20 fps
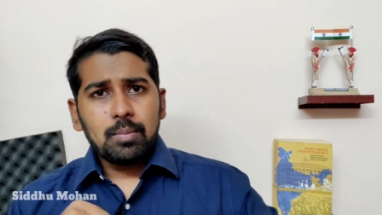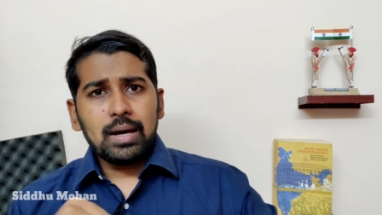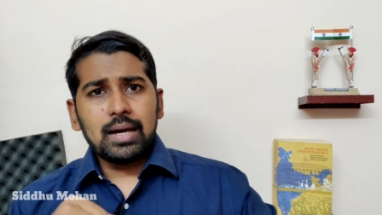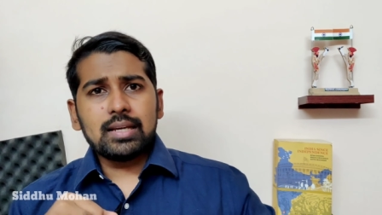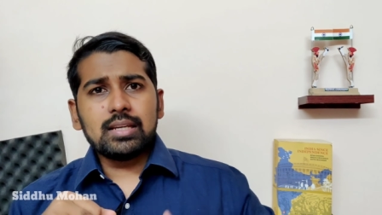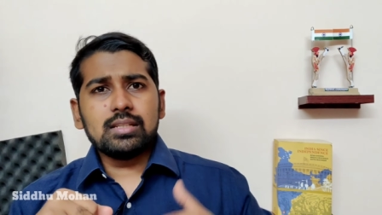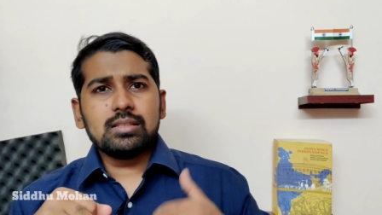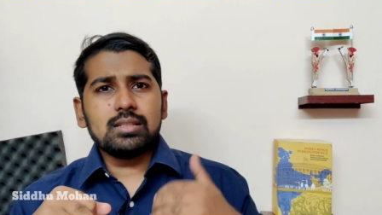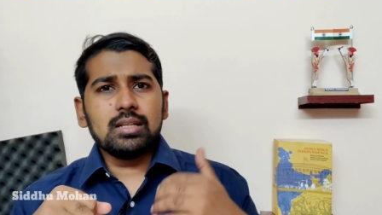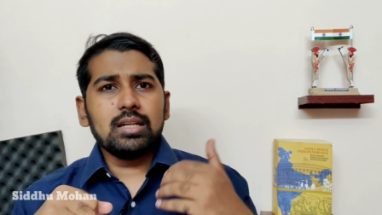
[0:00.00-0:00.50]

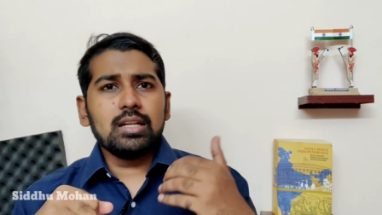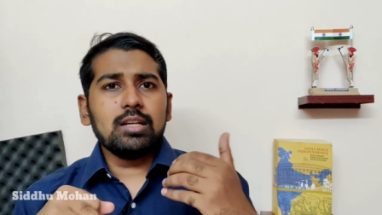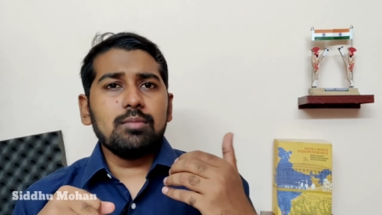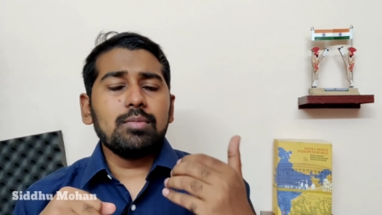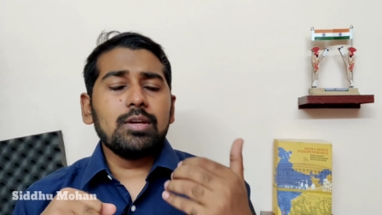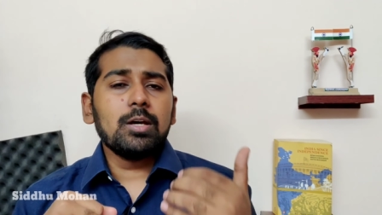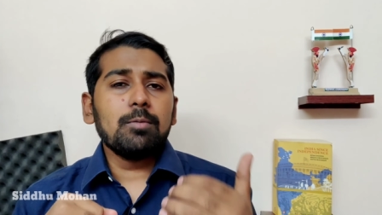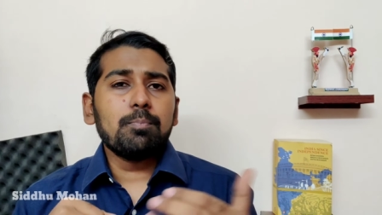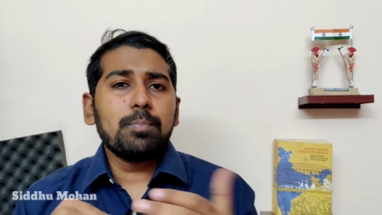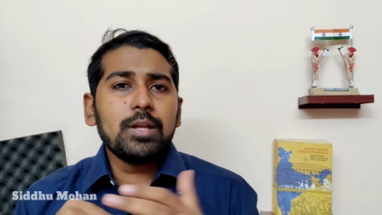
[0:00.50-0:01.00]
பாகிஸ்தானுக்கு
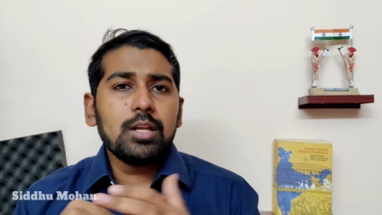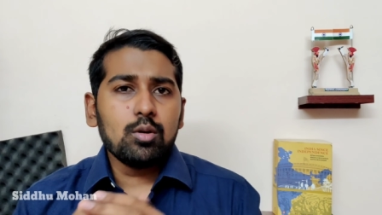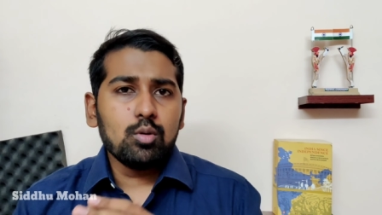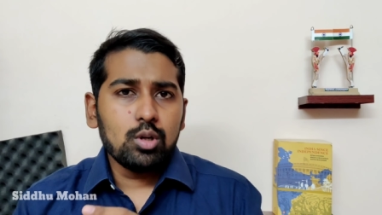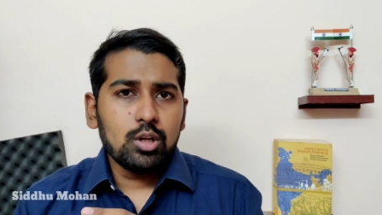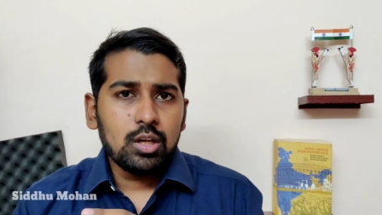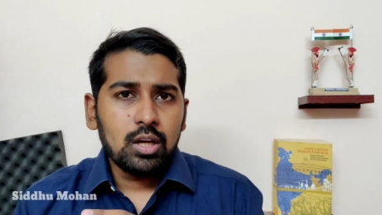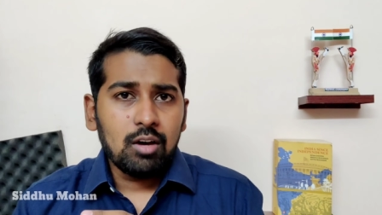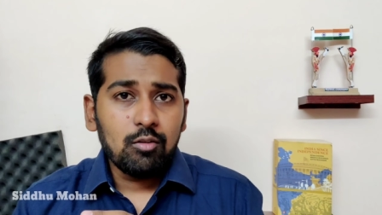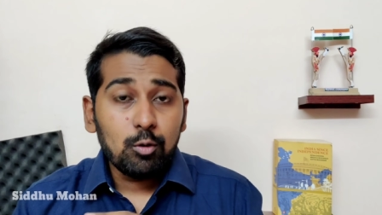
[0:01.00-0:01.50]
மிகப்பெரிய
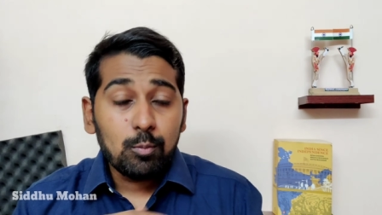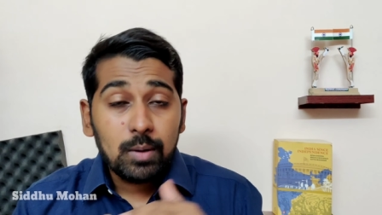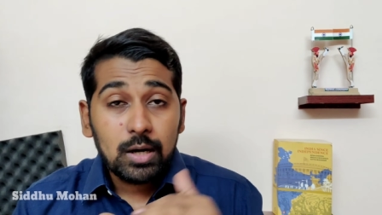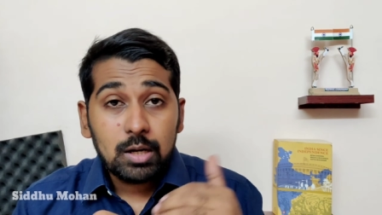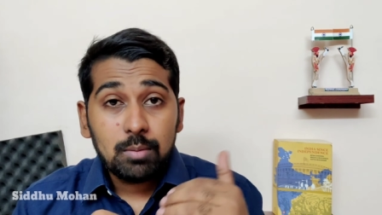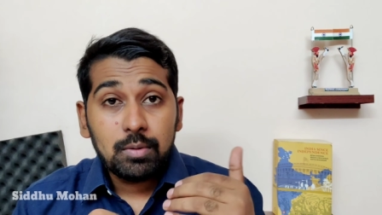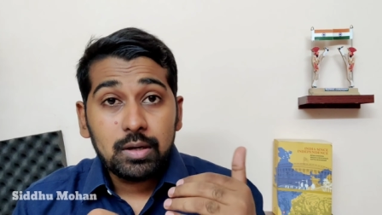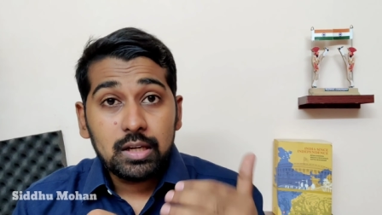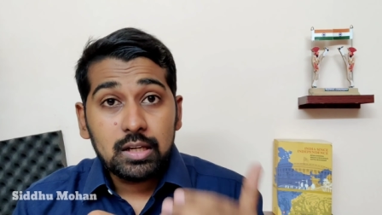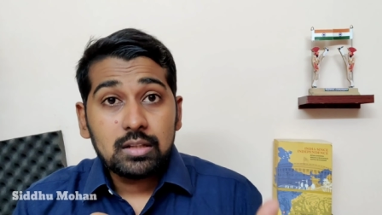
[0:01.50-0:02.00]
ஒரு
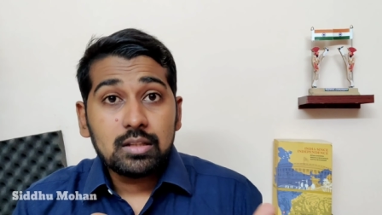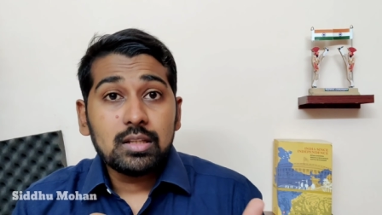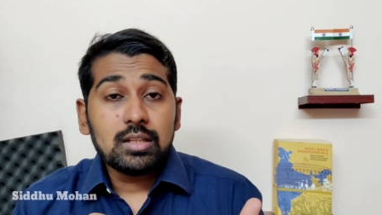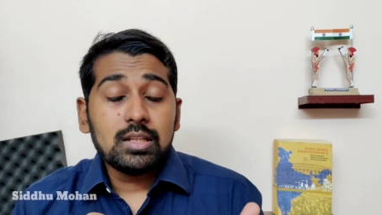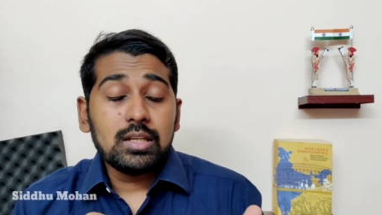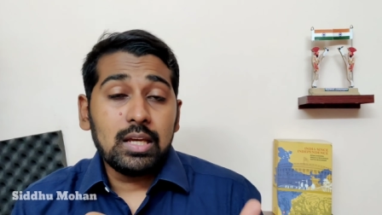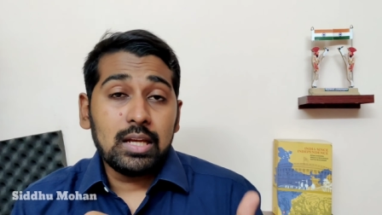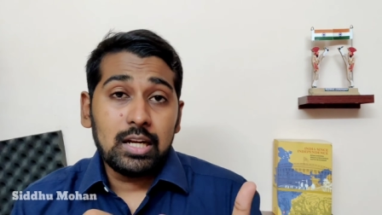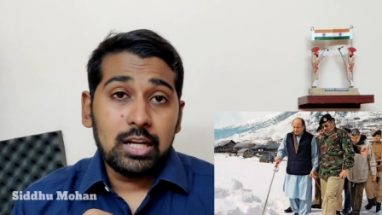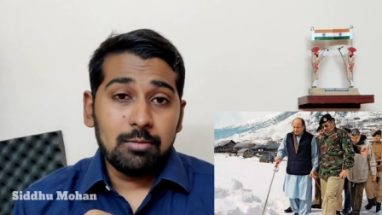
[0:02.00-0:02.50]
அவமானமாக
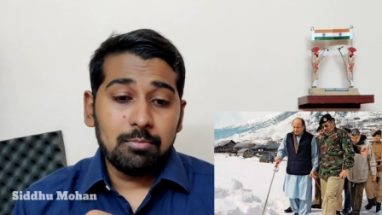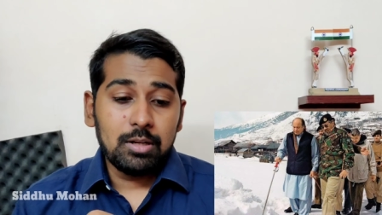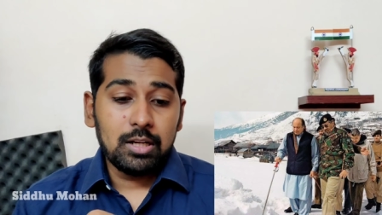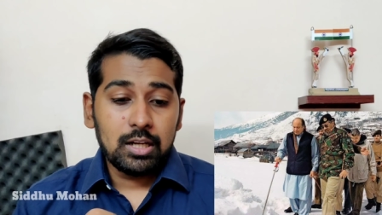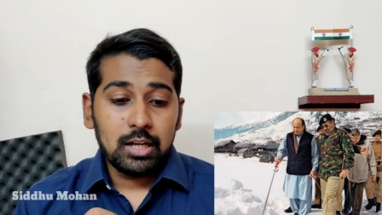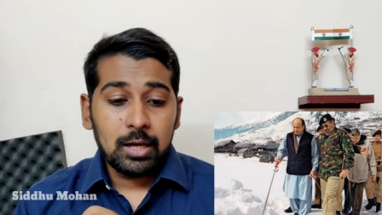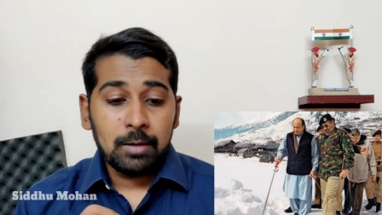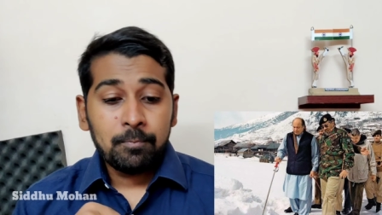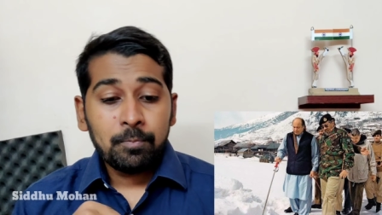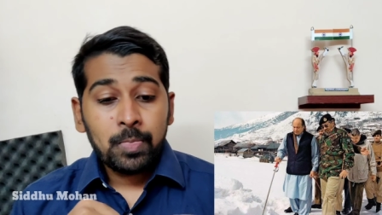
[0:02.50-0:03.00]
இருந்தது என்ன
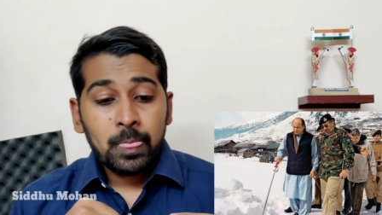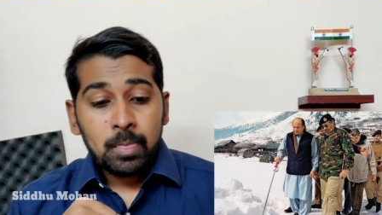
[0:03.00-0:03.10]
அப்படின்னா